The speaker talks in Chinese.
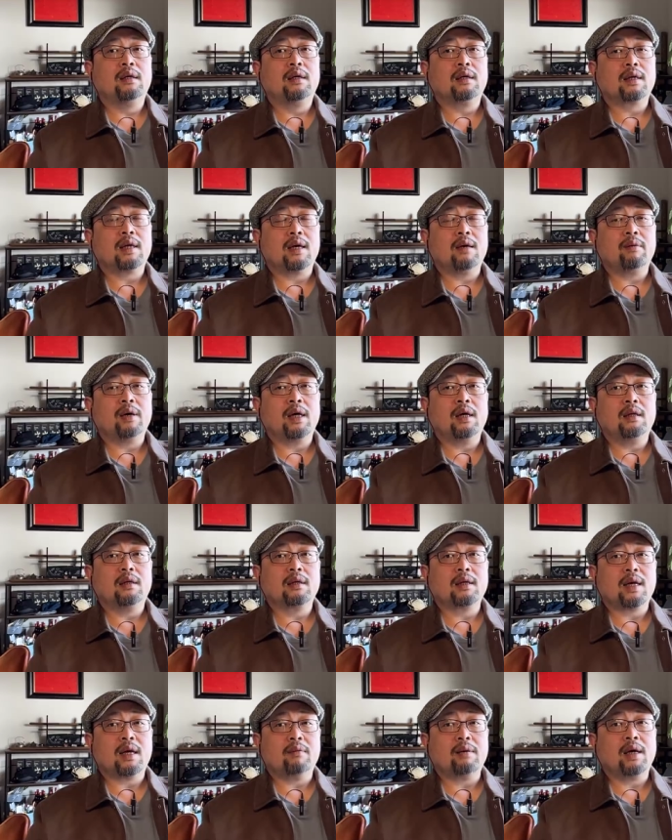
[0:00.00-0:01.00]
改判
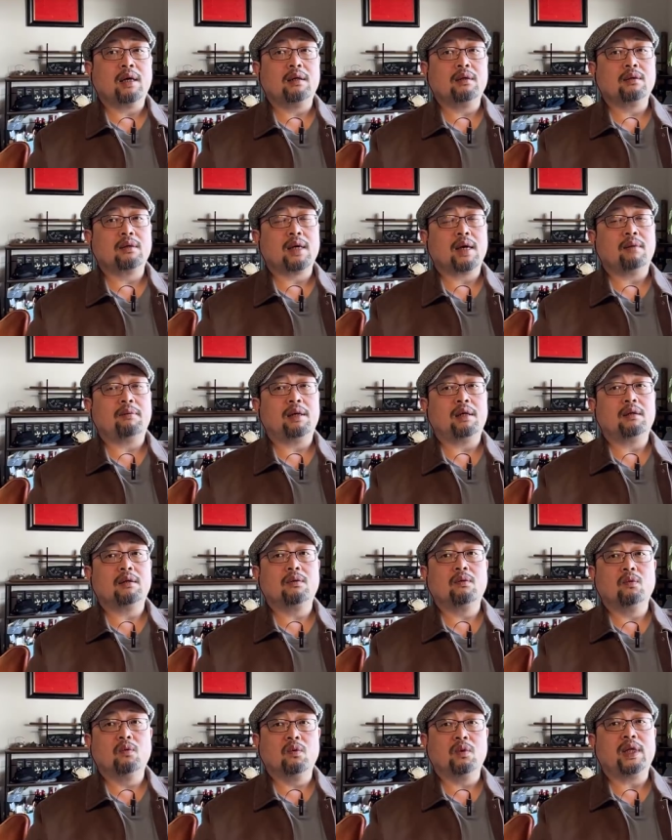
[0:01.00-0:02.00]
改判了就改判成
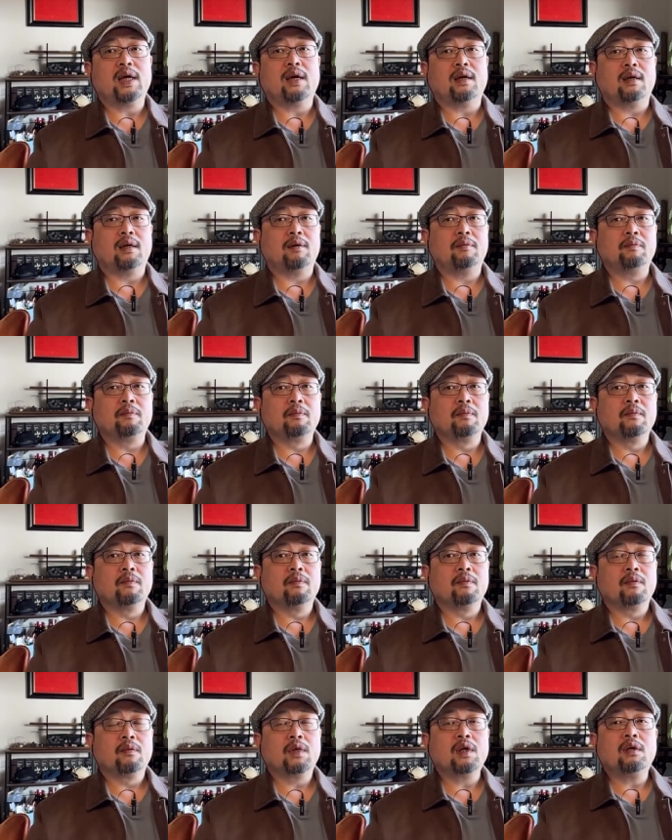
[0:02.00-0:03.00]
五年了。
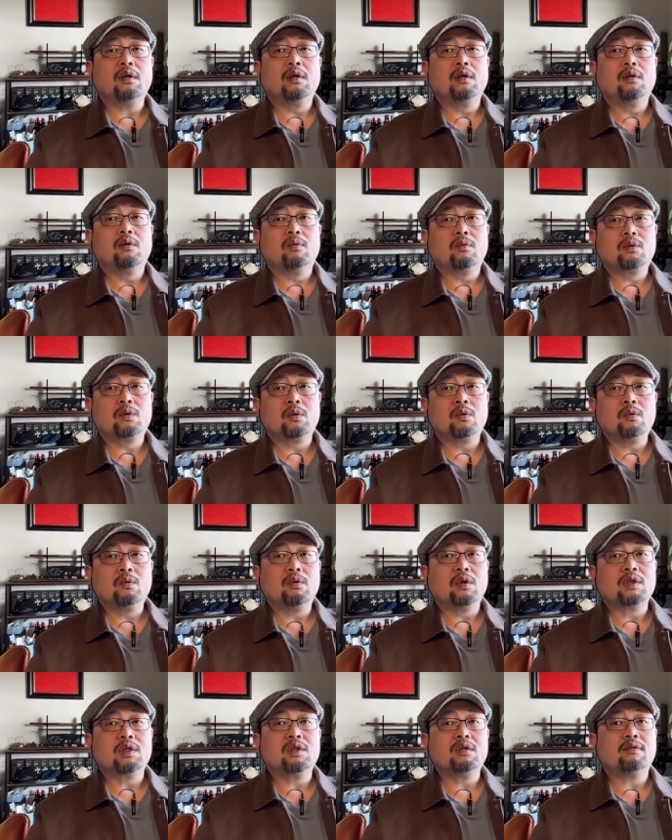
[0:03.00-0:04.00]
那我中
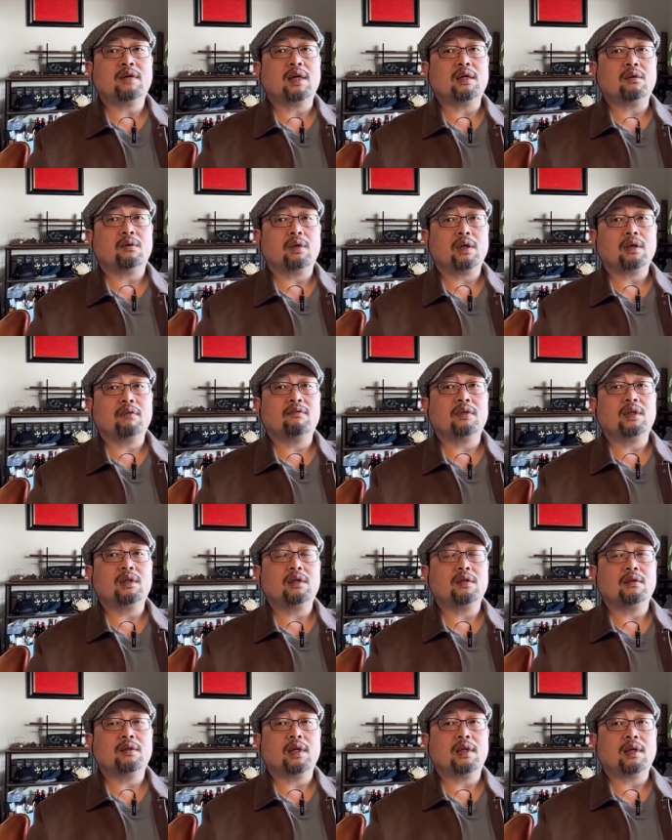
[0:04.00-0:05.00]
国司法有一个问
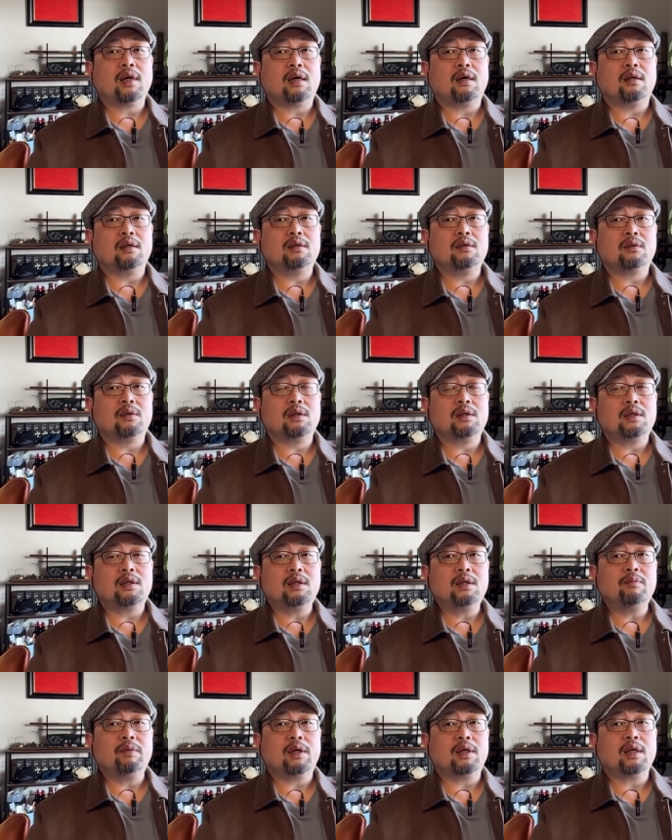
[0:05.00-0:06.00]
题在哪儿呢？就是
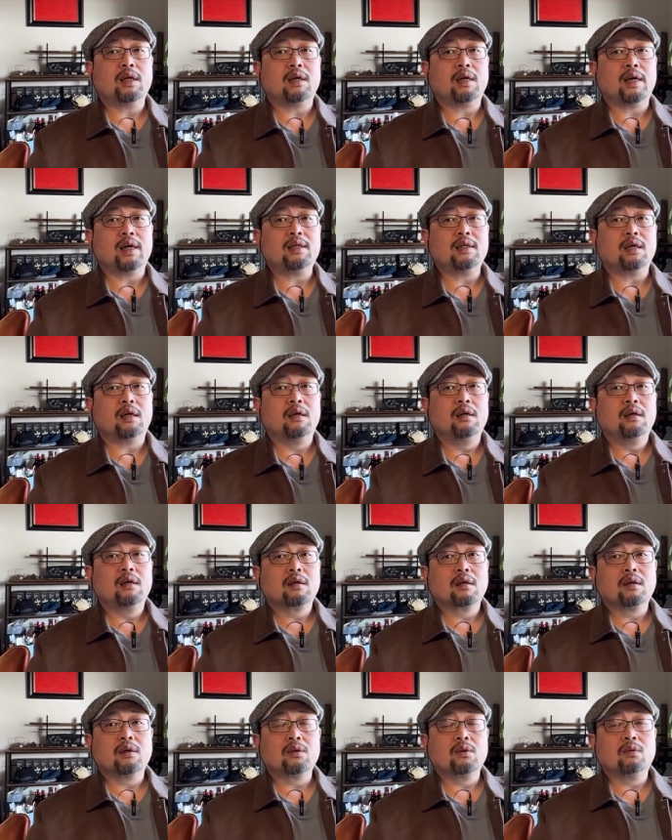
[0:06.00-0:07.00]
基本上来讲，
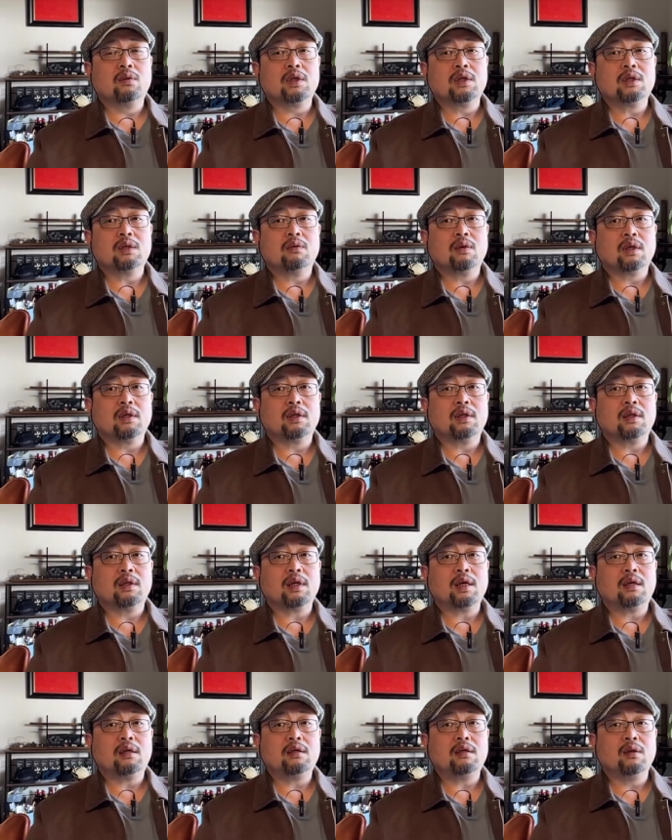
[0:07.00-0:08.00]
更多的情况
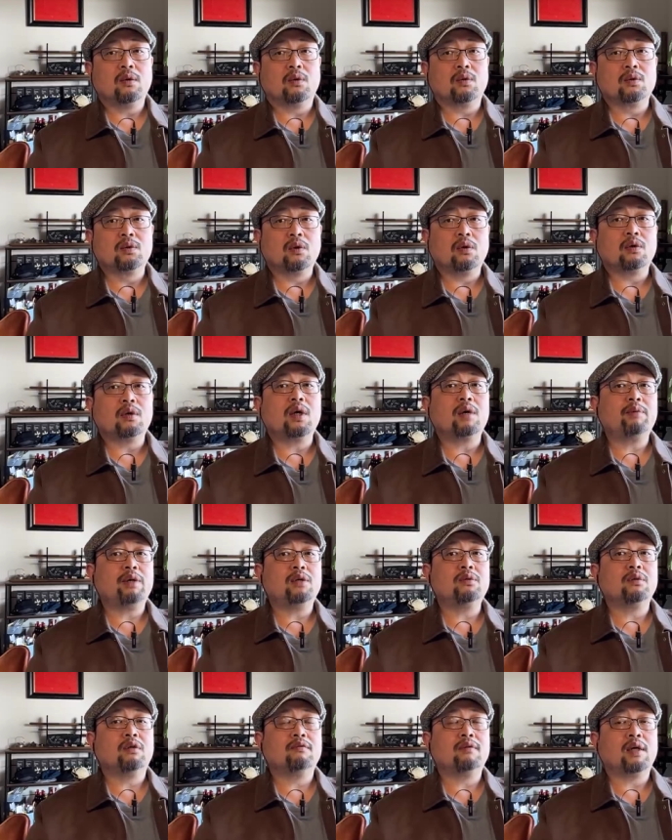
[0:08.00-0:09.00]
它是有错抓没
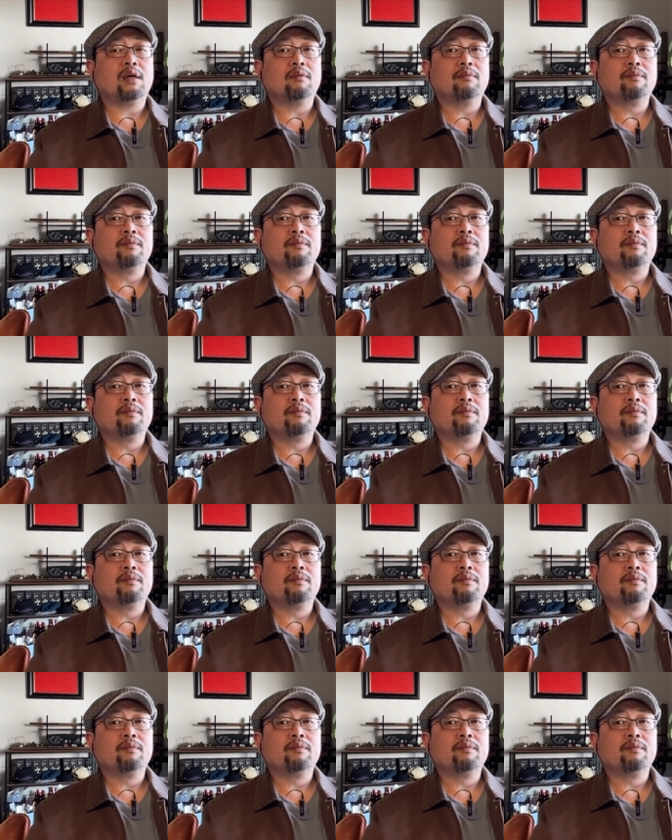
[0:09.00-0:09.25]
错放，